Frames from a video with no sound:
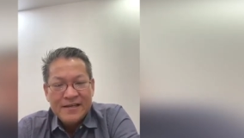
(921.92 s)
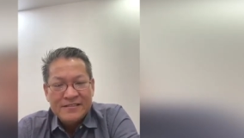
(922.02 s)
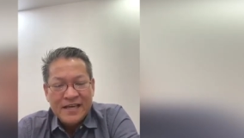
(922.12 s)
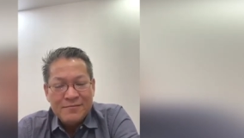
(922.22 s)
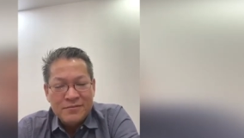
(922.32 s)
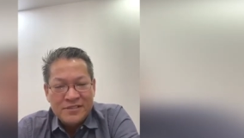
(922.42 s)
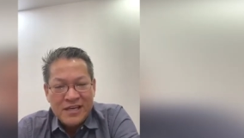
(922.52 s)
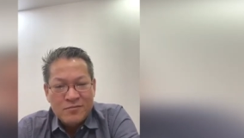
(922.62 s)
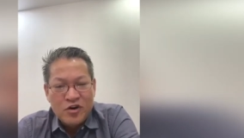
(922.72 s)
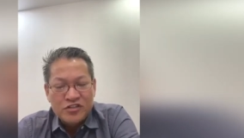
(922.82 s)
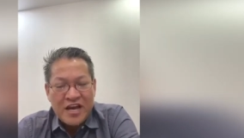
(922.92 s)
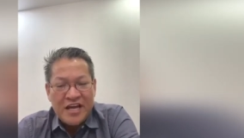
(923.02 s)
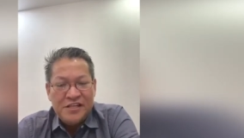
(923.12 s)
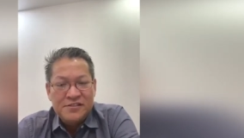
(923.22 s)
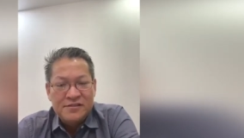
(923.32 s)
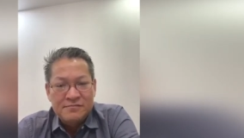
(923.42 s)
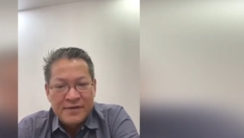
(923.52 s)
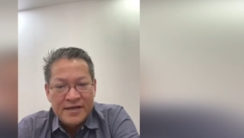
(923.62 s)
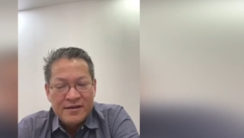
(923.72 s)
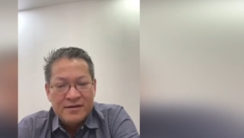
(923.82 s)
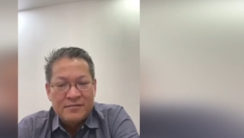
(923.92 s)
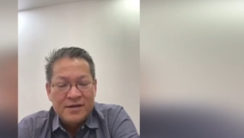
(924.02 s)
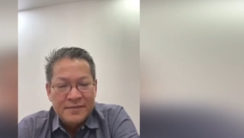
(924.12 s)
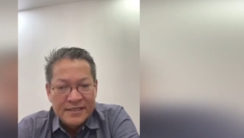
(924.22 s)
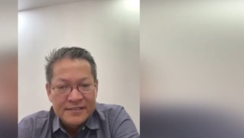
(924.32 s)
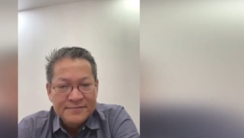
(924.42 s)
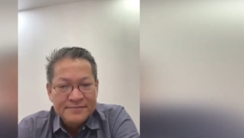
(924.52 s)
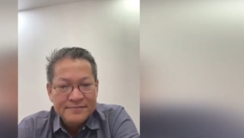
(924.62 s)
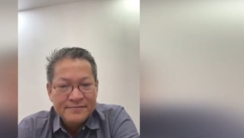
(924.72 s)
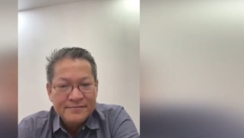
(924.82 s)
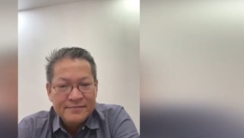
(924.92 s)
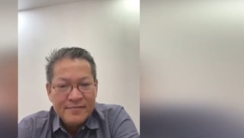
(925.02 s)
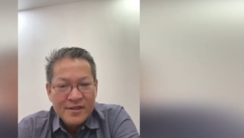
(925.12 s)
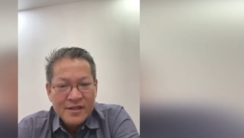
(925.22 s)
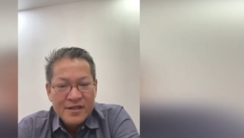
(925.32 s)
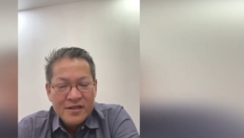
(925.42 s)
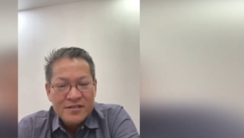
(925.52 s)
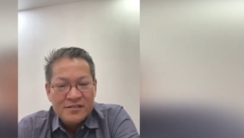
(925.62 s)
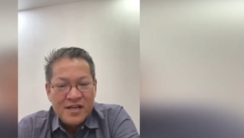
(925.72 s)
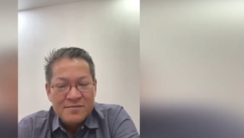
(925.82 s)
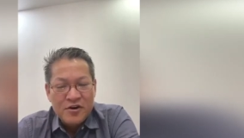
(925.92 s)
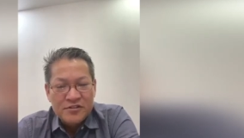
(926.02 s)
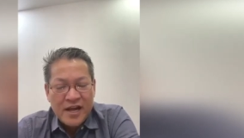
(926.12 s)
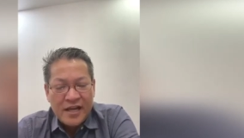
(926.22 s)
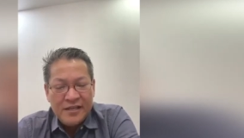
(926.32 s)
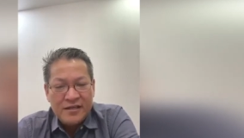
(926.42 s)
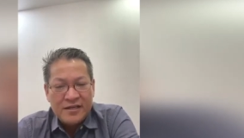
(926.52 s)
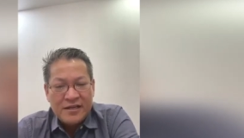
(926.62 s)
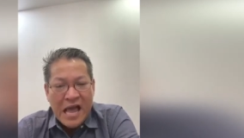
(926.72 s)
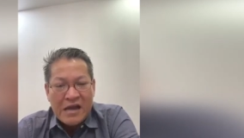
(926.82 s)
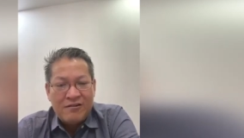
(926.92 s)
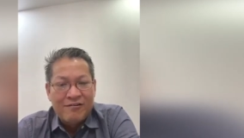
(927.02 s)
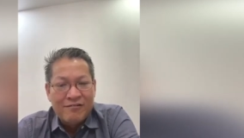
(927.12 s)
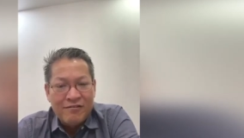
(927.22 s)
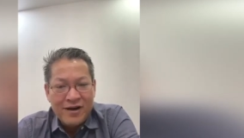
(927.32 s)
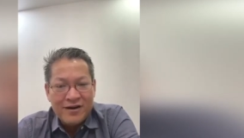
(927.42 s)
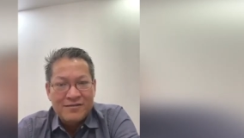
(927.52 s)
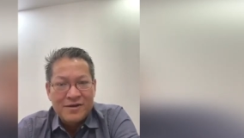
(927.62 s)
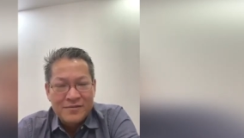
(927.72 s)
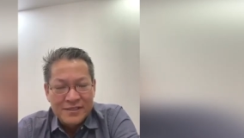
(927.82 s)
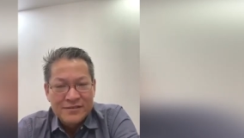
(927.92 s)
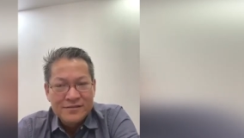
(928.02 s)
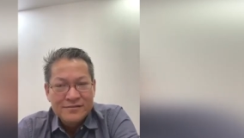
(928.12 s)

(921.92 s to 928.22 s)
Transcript: chạy bỏ sai sợ bân nó bỏ mình đi chạy bỏ sai ca còn vol nó bỏ mình đi